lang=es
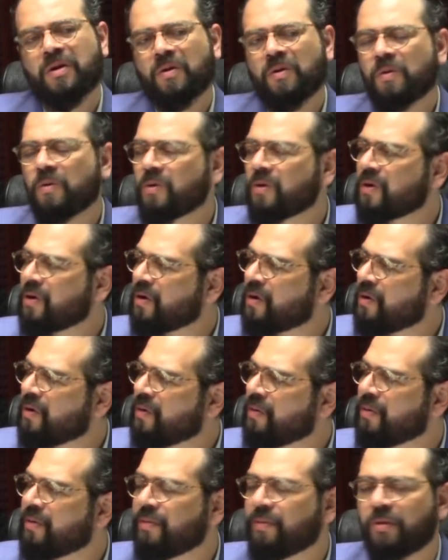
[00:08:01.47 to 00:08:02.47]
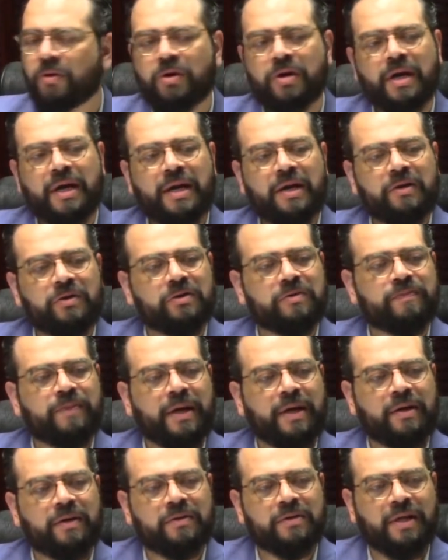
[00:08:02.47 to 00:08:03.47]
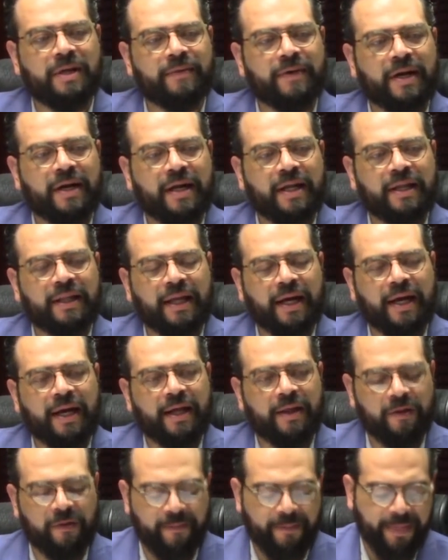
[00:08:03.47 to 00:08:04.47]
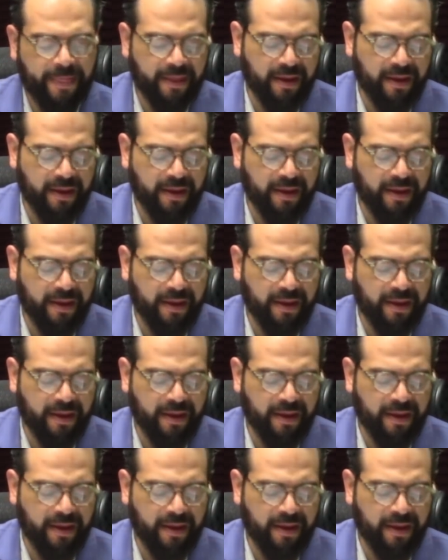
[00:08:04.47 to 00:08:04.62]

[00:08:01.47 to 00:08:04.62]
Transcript: que ocurrió. ¿Por qué los perros la habrán atacado?